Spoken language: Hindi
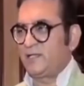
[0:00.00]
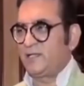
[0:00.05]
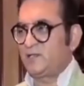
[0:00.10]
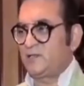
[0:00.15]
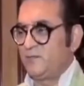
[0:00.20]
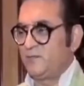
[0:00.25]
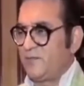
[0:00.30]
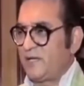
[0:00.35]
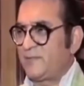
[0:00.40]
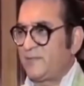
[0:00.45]
है
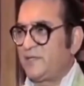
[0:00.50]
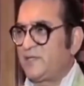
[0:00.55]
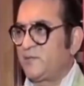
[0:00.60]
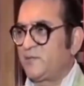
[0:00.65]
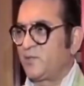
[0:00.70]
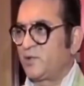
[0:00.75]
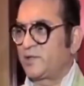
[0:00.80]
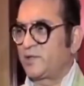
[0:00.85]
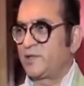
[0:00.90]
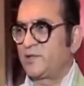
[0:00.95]
तो मैं भी
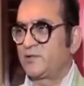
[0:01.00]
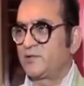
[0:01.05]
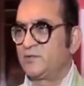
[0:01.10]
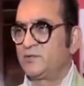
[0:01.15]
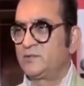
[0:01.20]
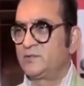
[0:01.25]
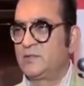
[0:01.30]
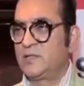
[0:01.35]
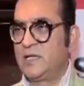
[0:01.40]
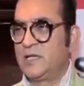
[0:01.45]
हिपोक्रेट हूँ
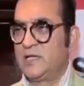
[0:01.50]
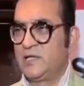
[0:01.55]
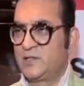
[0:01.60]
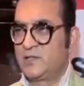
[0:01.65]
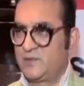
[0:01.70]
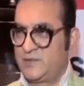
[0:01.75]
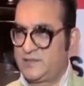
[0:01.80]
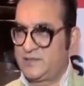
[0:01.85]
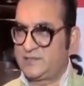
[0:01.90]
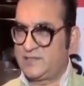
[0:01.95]

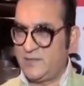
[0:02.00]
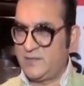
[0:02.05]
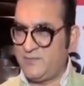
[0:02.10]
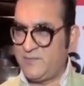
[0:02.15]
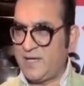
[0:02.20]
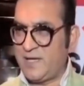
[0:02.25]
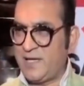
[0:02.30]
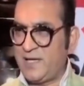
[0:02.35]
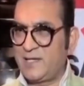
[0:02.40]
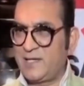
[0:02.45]
क्योंकि जब
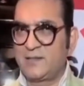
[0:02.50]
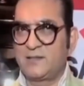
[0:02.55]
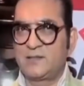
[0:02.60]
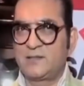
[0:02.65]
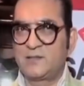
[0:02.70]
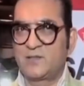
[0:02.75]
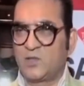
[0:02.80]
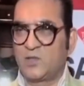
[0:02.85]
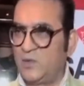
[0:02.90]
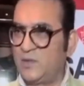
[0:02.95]
मैं
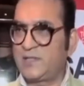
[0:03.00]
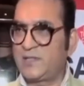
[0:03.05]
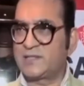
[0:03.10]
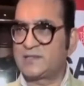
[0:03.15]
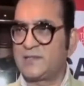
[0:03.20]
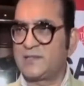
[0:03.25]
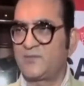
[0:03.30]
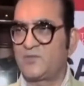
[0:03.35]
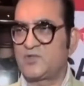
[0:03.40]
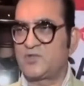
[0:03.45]
खुल के
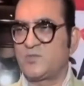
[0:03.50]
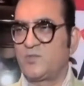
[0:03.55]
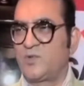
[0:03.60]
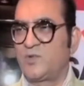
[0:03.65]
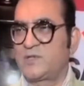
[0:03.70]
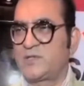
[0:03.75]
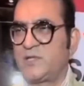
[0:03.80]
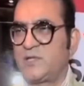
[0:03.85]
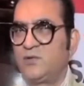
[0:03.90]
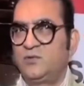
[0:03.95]
सब कुछ
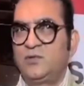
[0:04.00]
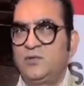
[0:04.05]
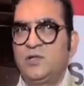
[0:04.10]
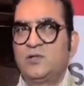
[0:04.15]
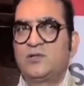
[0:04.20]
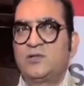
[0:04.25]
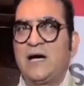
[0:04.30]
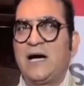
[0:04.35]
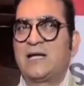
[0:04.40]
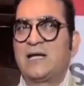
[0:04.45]
बोलता हूँ
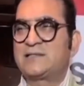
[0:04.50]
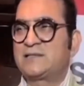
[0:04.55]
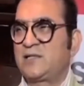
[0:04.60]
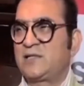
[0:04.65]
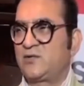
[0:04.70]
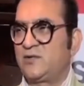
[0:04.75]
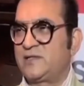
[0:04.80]
तो आज तक